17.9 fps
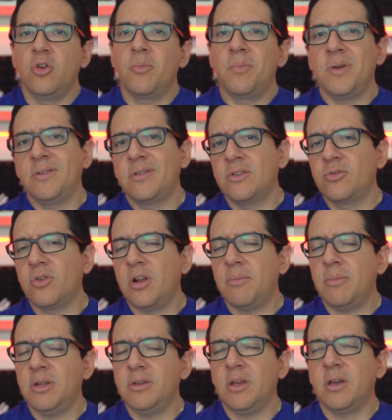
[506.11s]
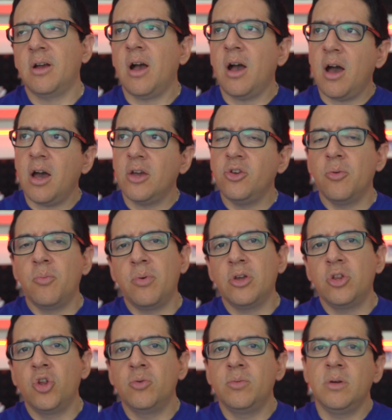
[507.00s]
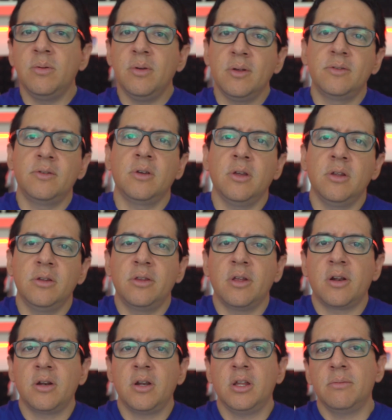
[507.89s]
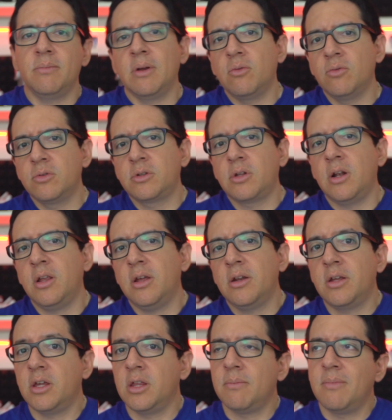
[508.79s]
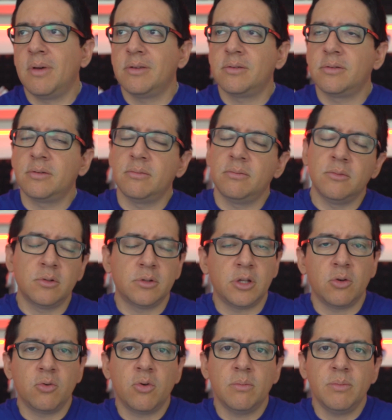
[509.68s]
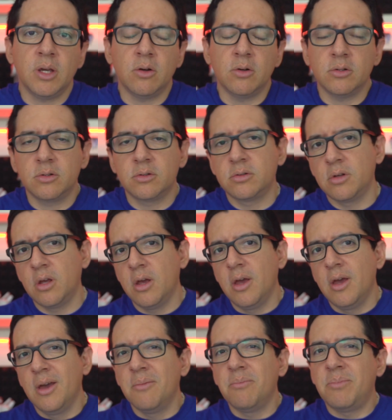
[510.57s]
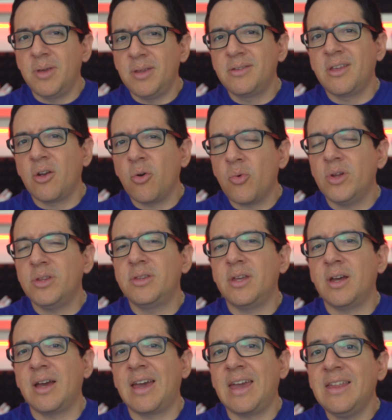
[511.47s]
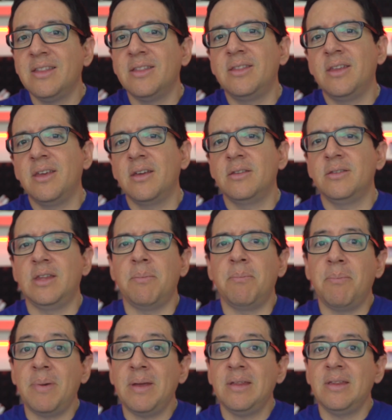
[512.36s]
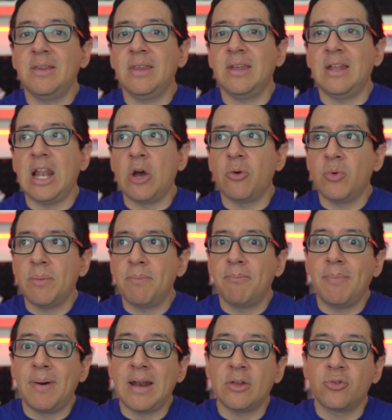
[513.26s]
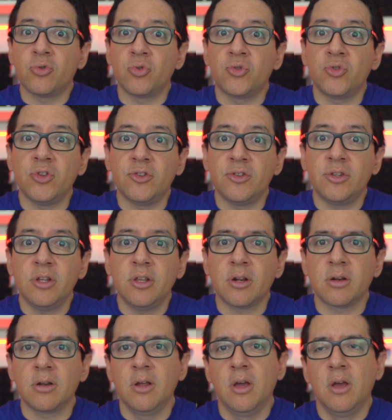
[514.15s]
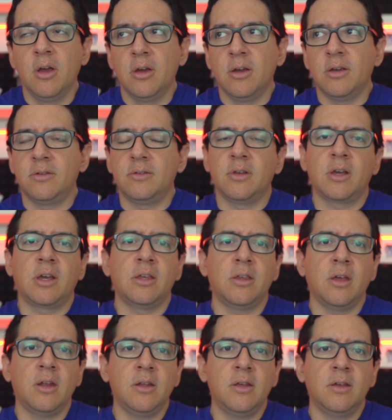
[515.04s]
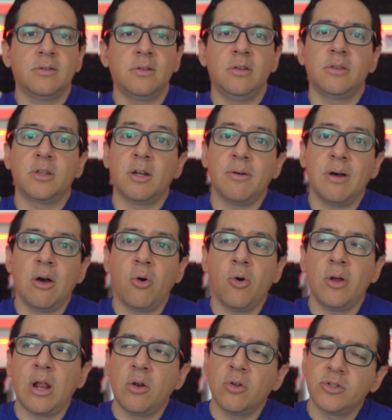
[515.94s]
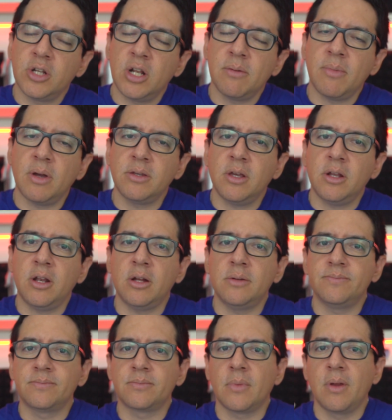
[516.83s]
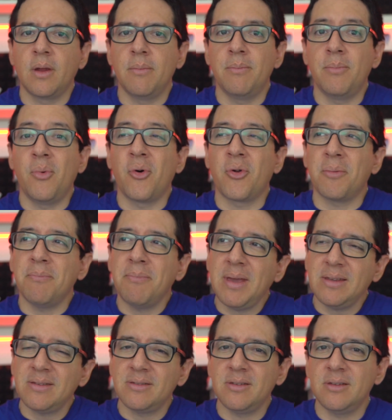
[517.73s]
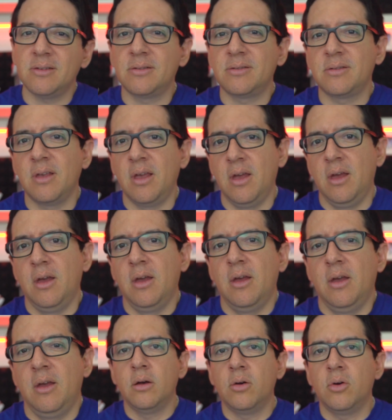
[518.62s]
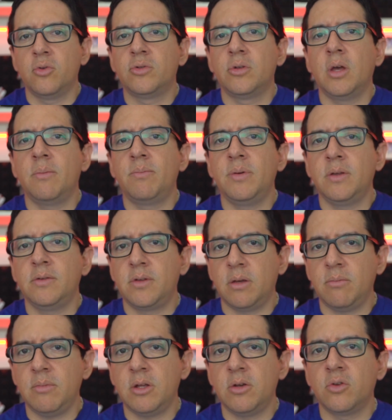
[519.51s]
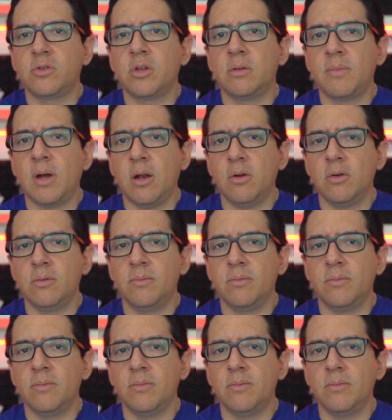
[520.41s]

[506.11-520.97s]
No piense solamente en, ah, yo puedo vivir sin internet, me gusta leer y además no tengo amigos. Piensa en cuánta gente depende de la web para subsistir y se quedarían sin trabajo de la noche a la mañana, por meses. O sea, piensa en mí, no seas malo.